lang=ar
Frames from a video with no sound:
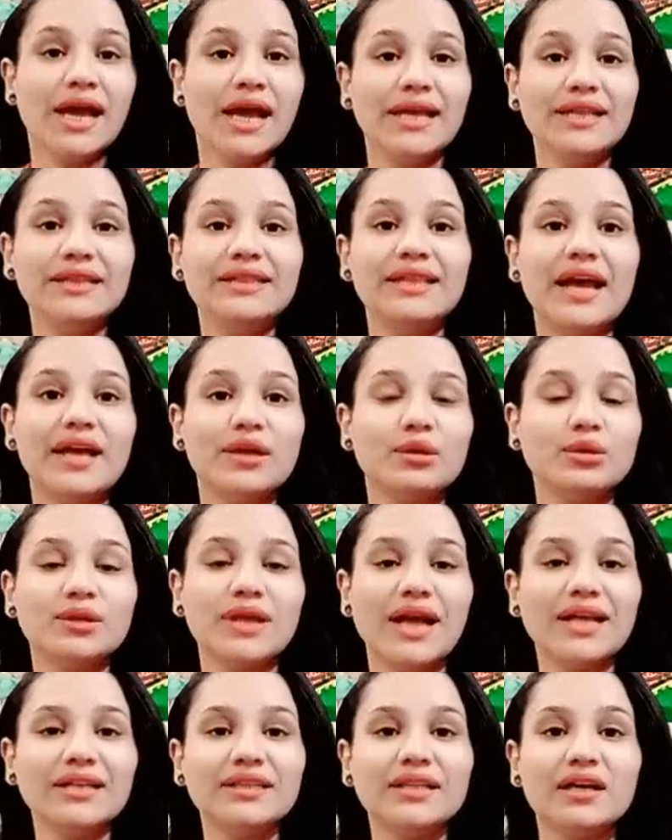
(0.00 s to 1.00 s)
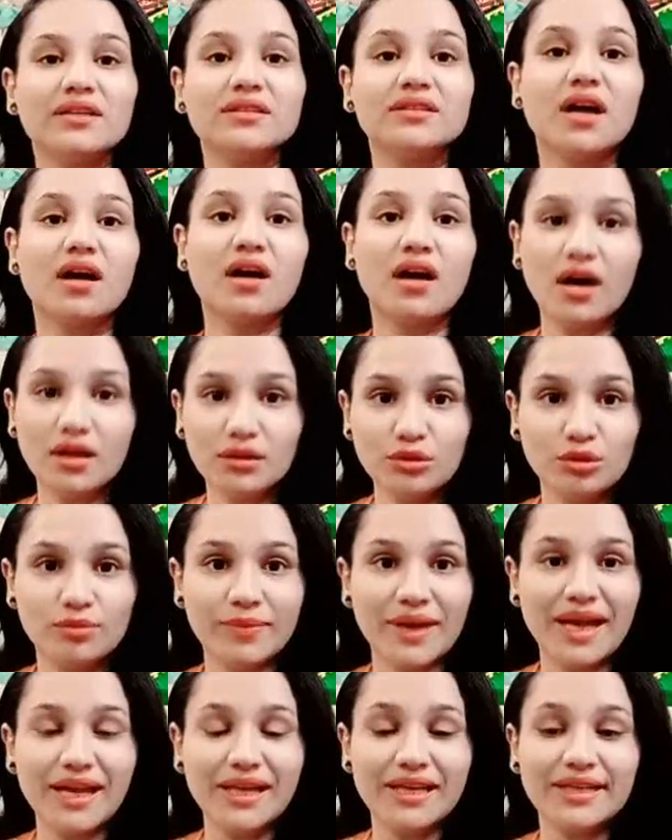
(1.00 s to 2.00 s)
انت هيكون عندك
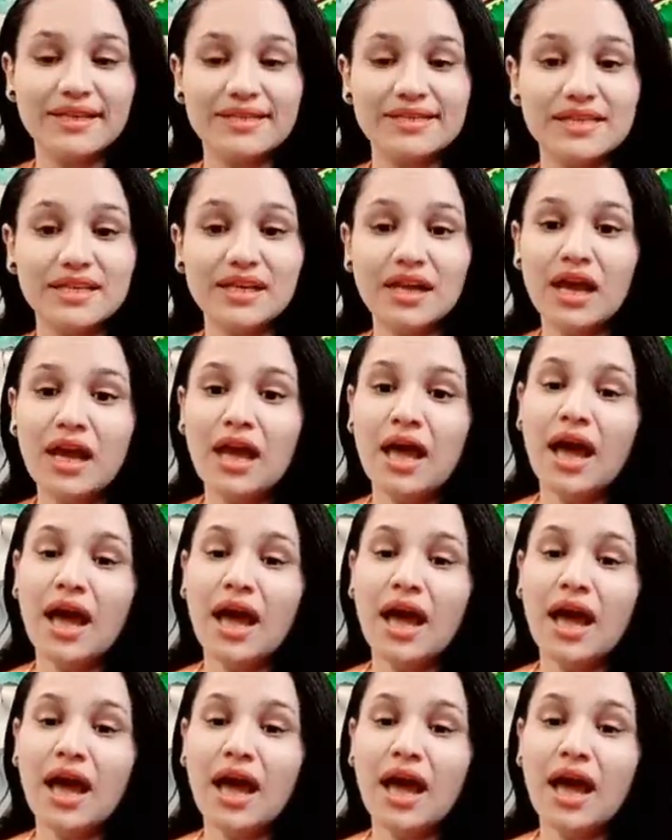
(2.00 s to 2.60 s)
تقدم هايل كتير